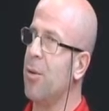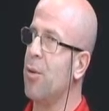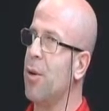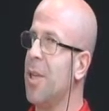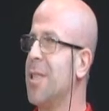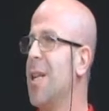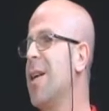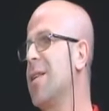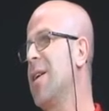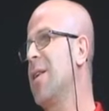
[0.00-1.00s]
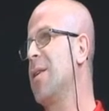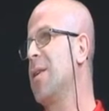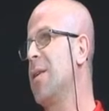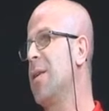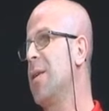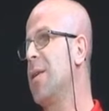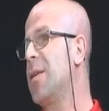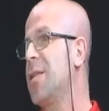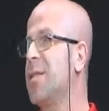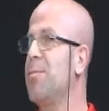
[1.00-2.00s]
öğrencilerden
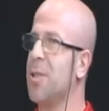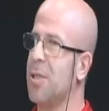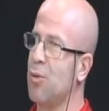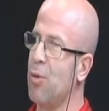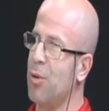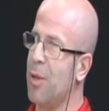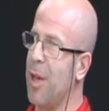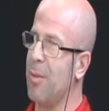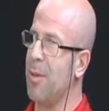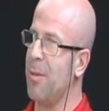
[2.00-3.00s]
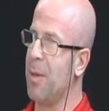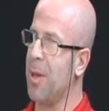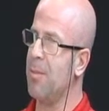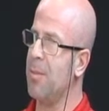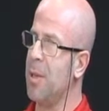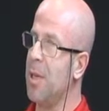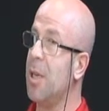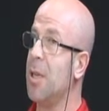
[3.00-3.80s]
ikisi biziz Döndü Hanım'la benim. Yani